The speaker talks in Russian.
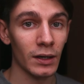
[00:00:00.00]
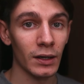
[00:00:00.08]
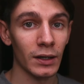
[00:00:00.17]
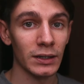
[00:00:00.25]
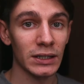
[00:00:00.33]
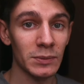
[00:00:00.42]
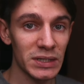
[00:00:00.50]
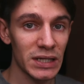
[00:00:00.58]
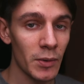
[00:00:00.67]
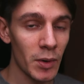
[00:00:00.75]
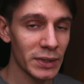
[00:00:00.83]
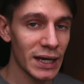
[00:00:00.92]
Тем
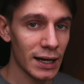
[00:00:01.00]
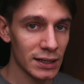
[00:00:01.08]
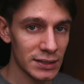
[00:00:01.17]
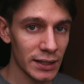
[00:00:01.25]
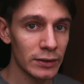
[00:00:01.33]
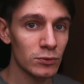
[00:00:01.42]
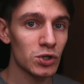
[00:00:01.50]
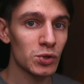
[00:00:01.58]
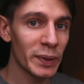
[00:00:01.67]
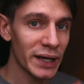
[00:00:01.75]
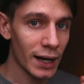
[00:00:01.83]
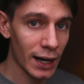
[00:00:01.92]
самым я остаюсь
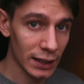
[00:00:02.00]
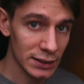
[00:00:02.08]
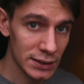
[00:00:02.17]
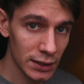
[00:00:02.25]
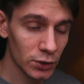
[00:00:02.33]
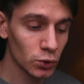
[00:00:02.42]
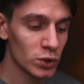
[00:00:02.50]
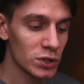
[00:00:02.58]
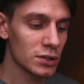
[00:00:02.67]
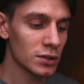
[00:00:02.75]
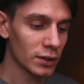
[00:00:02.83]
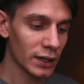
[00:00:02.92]
при акциях, то
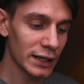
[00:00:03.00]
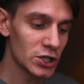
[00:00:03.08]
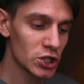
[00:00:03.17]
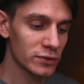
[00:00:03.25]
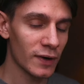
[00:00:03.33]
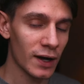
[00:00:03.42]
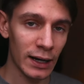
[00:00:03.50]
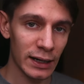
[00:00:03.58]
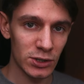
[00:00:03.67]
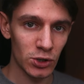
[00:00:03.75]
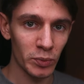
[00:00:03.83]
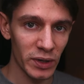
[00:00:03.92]
есть количество
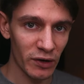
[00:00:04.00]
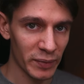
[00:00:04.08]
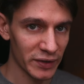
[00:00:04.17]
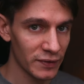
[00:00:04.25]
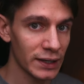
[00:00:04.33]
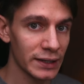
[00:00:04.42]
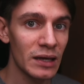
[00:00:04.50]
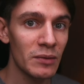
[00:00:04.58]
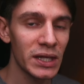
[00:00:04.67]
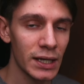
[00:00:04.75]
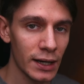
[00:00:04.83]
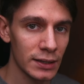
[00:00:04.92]
акций у меня в портфеле не
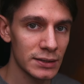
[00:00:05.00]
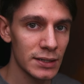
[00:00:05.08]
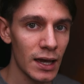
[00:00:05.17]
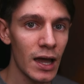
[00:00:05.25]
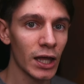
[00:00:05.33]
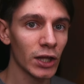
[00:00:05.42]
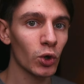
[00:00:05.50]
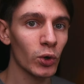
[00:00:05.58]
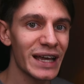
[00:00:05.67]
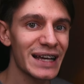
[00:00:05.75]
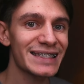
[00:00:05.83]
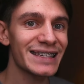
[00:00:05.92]
меняется, но
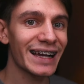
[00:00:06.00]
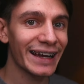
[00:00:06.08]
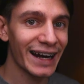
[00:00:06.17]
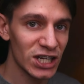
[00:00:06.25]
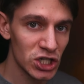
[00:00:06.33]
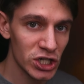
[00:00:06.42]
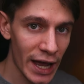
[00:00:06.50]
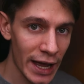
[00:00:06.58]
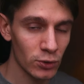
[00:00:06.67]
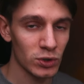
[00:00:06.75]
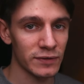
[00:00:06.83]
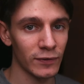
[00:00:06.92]
я
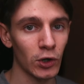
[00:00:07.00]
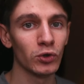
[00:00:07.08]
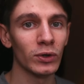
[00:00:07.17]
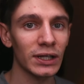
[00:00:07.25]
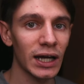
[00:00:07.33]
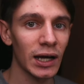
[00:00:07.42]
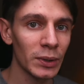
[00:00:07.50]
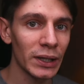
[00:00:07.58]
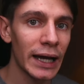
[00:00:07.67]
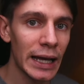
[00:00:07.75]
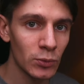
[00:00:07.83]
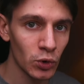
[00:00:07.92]
сокращаю свою
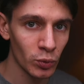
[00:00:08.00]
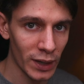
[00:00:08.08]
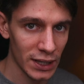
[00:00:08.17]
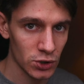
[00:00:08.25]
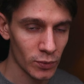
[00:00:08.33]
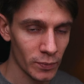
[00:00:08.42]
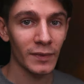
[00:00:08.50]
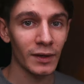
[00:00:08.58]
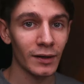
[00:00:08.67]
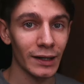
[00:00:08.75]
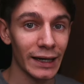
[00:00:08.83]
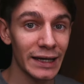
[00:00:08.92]
налогооблагаемую базу.
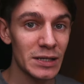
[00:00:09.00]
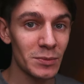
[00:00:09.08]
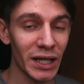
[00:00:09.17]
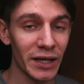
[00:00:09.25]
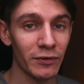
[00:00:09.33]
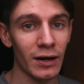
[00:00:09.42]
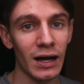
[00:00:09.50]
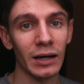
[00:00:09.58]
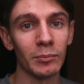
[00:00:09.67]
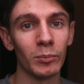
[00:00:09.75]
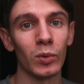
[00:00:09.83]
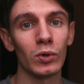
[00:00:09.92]
Этим
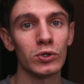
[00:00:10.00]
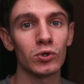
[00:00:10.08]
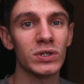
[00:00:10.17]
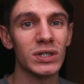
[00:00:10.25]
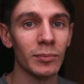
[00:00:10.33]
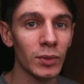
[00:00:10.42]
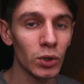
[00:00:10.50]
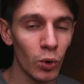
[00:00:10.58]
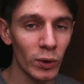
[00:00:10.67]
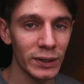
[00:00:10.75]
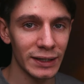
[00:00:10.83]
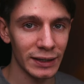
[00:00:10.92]
лайфхаком пользуются
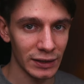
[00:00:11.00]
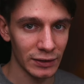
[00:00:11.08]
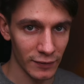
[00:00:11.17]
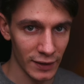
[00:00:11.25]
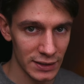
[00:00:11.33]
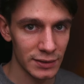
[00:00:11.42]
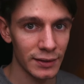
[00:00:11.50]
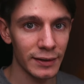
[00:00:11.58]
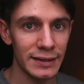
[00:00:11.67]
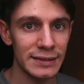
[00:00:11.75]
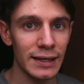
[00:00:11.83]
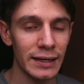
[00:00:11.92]
многие инвесторы,
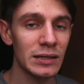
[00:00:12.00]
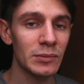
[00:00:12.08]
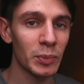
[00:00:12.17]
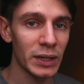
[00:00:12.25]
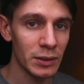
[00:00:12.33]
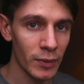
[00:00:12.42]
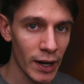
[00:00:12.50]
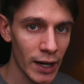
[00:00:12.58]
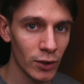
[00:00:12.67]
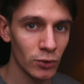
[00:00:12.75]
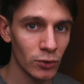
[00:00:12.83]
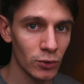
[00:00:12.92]
если они
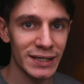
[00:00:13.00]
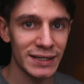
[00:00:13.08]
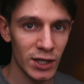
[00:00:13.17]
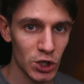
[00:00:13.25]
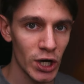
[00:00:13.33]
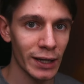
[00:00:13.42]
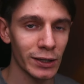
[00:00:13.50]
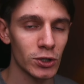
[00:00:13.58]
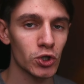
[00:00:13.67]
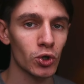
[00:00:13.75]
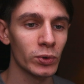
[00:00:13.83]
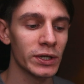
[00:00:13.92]
понимают уже изначально,
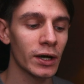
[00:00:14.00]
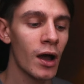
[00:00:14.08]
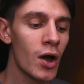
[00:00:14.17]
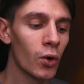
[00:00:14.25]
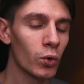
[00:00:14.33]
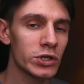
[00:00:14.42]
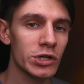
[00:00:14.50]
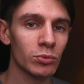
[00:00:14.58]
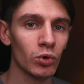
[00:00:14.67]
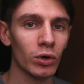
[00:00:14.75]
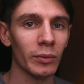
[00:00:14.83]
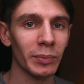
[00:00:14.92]
что у них очень
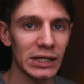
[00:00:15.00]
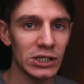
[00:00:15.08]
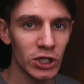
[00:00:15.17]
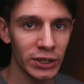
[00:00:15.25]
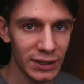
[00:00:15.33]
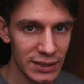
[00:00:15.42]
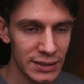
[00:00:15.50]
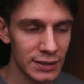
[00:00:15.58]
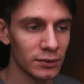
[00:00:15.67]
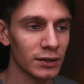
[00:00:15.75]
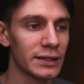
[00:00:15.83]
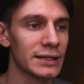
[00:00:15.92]
много положительных
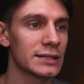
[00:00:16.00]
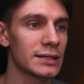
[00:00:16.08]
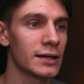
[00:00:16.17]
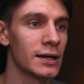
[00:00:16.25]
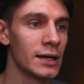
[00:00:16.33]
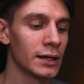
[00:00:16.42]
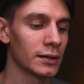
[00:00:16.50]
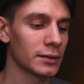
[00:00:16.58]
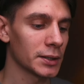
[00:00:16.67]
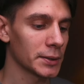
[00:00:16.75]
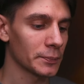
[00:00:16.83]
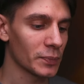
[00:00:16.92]
сделок, если
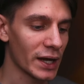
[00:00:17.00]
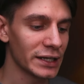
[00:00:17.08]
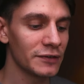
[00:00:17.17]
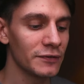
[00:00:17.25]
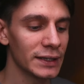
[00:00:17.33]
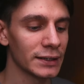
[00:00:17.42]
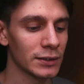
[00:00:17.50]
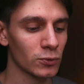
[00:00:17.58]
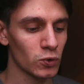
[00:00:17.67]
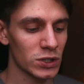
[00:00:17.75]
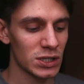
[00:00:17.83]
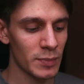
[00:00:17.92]
э, они видят
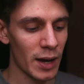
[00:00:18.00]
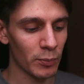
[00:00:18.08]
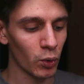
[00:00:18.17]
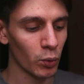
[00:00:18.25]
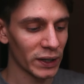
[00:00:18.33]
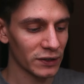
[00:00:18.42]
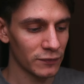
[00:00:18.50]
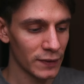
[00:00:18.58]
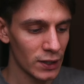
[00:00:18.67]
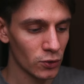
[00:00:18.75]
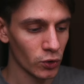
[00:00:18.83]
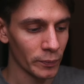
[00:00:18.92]
у себя по
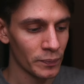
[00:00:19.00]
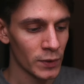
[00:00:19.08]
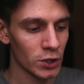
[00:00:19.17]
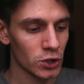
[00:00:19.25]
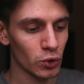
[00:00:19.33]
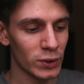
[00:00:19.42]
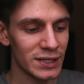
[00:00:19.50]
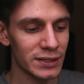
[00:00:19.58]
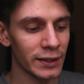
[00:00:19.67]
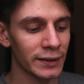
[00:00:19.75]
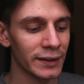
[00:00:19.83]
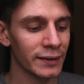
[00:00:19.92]
портфелю, что есть
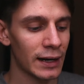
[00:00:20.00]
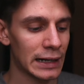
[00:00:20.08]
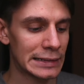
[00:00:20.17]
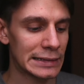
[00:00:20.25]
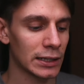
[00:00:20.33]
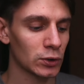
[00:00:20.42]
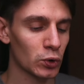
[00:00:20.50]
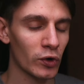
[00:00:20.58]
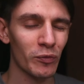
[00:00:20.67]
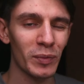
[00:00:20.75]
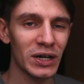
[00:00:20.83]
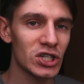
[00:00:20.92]
какие-то акции, которые в
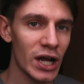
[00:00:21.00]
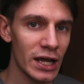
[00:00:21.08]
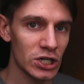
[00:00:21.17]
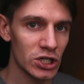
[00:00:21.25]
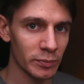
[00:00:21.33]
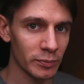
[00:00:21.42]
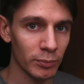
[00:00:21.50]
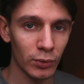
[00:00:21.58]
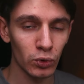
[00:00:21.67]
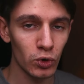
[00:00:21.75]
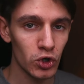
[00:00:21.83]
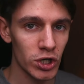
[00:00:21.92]
ближайшем
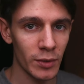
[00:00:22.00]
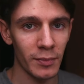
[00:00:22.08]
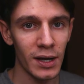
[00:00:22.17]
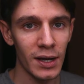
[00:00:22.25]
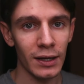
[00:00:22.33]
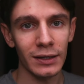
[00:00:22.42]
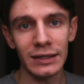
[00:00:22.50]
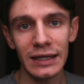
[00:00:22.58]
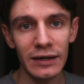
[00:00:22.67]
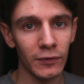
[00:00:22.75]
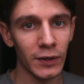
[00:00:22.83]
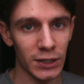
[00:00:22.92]
будущем не
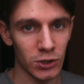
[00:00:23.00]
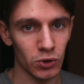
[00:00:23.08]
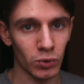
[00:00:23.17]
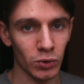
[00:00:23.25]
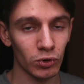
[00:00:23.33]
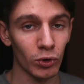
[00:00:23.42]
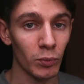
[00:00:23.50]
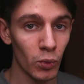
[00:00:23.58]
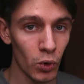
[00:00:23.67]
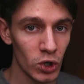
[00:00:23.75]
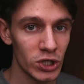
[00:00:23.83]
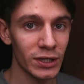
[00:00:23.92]
вырастут, то
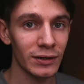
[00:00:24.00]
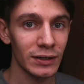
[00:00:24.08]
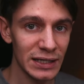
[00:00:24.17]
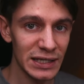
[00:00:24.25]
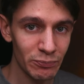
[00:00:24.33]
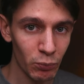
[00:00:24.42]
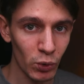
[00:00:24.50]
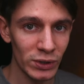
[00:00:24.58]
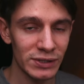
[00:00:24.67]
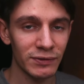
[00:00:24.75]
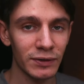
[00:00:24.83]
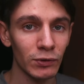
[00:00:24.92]
можно
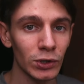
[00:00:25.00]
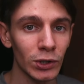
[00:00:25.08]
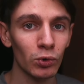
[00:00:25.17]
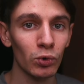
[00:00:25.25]
использовать вот такую